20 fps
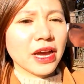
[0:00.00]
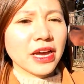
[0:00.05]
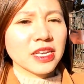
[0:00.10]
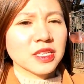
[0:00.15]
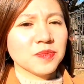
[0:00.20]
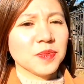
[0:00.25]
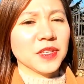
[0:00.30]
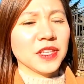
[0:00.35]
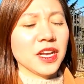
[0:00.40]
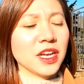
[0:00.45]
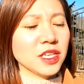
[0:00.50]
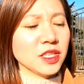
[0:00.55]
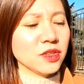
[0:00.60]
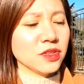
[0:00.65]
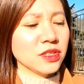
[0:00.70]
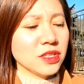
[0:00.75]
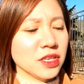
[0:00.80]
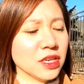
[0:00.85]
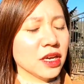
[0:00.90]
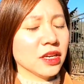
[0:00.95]
ko guys, mataas
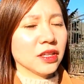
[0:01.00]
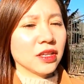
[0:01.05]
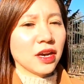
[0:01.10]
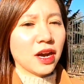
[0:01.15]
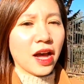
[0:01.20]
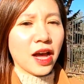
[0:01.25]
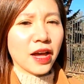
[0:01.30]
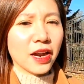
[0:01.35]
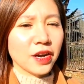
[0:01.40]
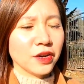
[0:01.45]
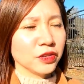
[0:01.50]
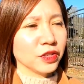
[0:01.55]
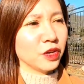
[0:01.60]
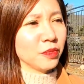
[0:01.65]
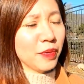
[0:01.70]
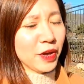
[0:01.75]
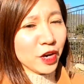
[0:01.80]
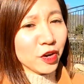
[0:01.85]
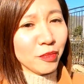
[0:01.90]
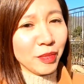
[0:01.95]
yung sikat ng araw,
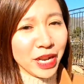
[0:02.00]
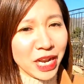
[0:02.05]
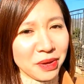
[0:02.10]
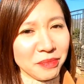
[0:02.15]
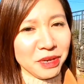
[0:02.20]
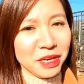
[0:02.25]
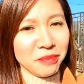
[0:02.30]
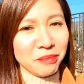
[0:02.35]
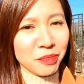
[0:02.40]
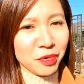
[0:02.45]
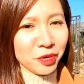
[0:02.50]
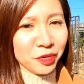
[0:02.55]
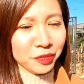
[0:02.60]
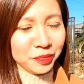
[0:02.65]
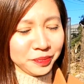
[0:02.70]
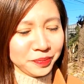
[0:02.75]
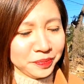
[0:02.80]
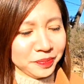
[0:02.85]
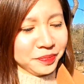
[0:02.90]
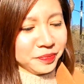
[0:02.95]
no? Pero malamig po.
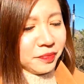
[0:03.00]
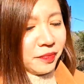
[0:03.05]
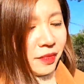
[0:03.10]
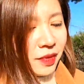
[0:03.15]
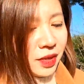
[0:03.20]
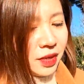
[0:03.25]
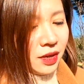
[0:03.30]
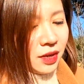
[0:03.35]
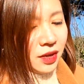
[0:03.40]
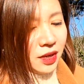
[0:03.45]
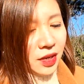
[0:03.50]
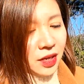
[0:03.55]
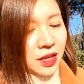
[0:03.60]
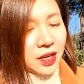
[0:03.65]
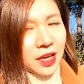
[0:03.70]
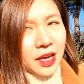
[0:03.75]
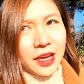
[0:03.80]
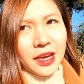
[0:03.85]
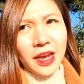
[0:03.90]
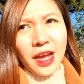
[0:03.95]

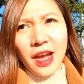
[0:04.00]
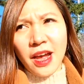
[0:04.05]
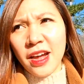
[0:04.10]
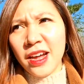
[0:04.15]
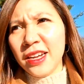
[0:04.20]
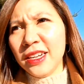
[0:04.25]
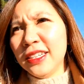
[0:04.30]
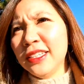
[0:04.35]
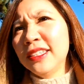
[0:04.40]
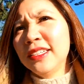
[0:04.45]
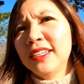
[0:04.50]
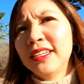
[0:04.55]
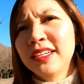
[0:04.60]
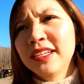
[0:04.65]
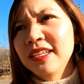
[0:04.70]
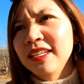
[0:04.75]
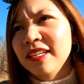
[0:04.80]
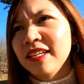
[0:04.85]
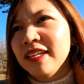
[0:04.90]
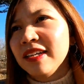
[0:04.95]
Kaya,
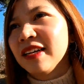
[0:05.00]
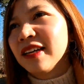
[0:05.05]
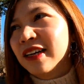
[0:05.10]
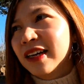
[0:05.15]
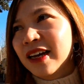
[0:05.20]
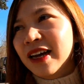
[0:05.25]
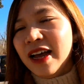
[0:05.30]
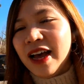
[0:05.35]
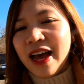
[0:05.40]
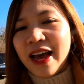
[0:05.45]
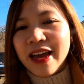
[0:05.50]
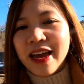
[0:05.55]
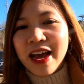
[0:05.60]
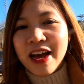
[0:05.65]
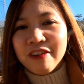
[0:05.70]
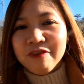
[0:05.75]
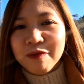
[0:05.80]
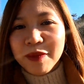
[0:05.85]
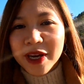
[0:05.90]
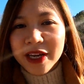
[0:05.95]
I
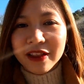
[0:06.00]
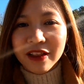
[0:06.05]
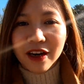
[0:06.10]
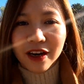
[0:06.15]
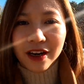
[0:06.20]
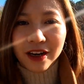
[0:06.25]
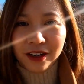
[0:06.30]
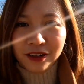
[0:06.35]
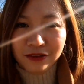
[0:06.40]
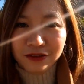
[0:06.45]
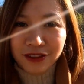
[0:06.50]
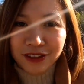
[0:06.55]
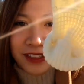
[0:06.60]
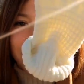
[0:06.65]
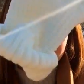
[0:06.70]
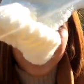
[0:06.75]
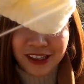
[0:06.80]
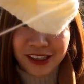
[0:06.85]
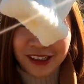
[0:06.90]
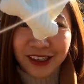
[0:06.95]
have my
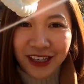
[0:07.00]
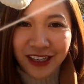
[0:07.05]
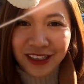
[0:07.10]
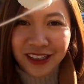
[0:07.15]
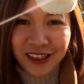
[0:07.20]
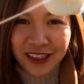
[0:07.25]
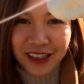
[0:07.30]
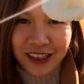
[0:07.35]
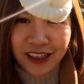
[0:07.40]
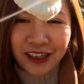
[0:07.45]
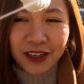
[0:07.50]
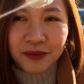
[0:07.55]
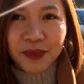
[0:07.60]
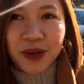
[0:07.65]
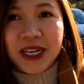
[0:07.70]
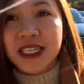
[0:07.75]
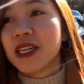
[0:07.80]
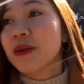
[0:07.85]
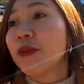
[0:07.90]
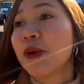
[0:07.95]
gloves right here.
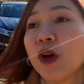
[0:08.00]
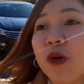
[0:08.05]
Kasi